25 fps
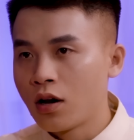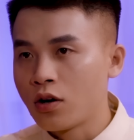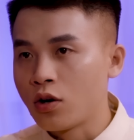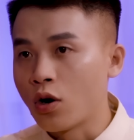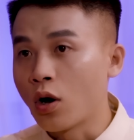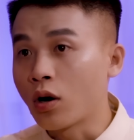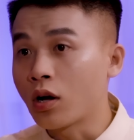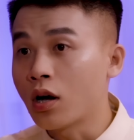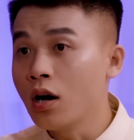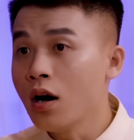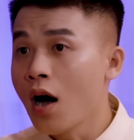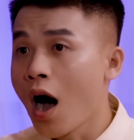
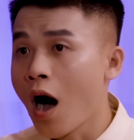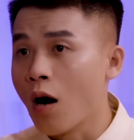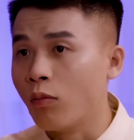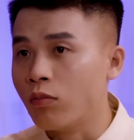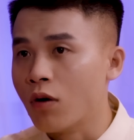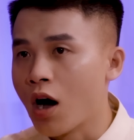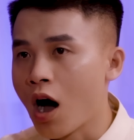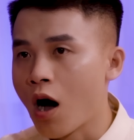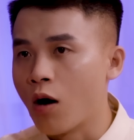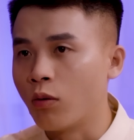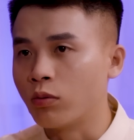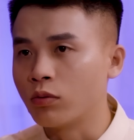Nó cứ
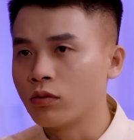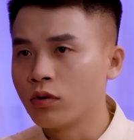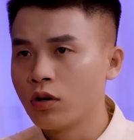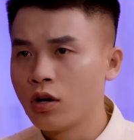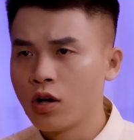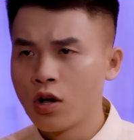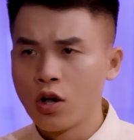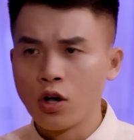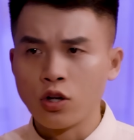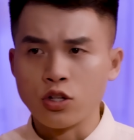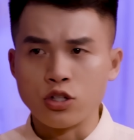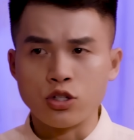hồng hộc
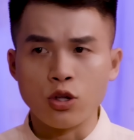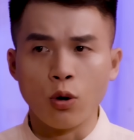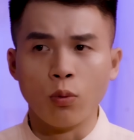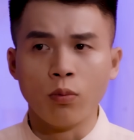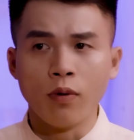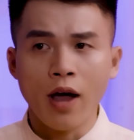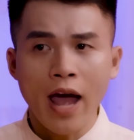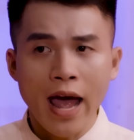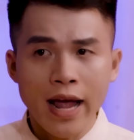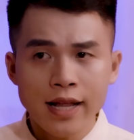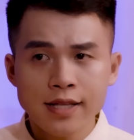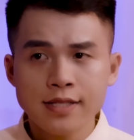
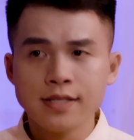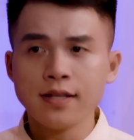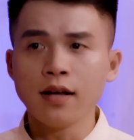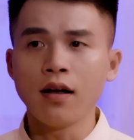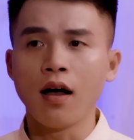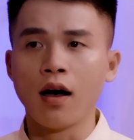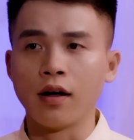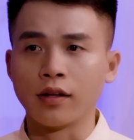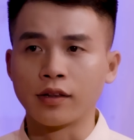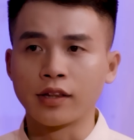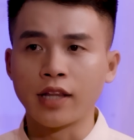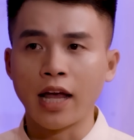dùng hết sức
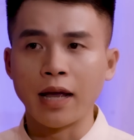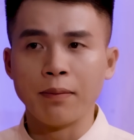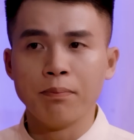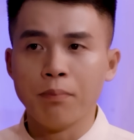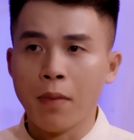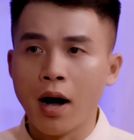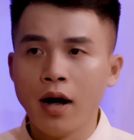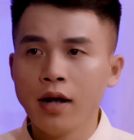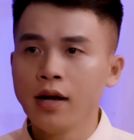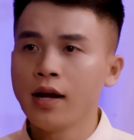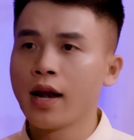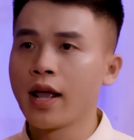ở tay
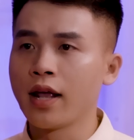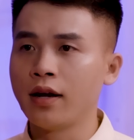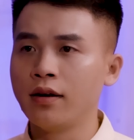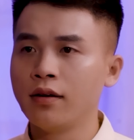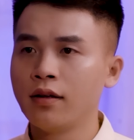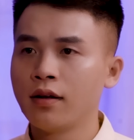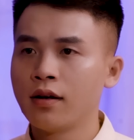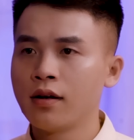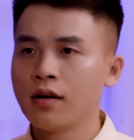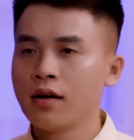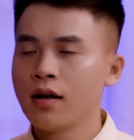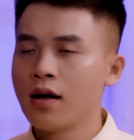bới lên,
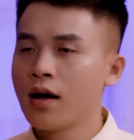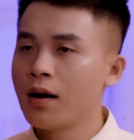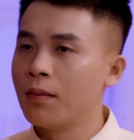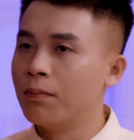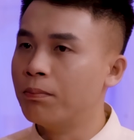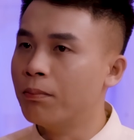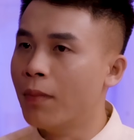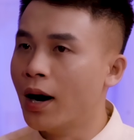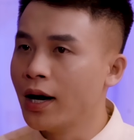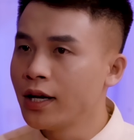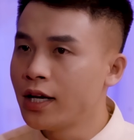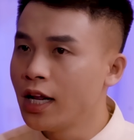
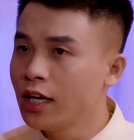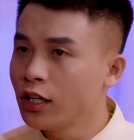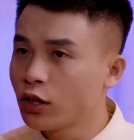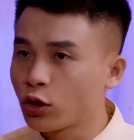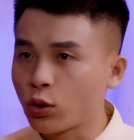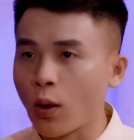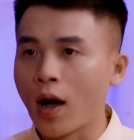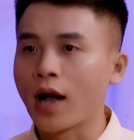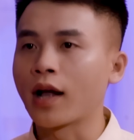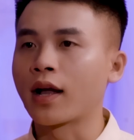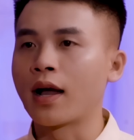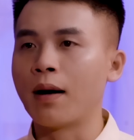bới đến
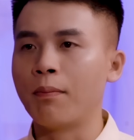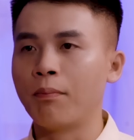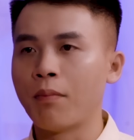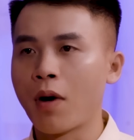toạc cả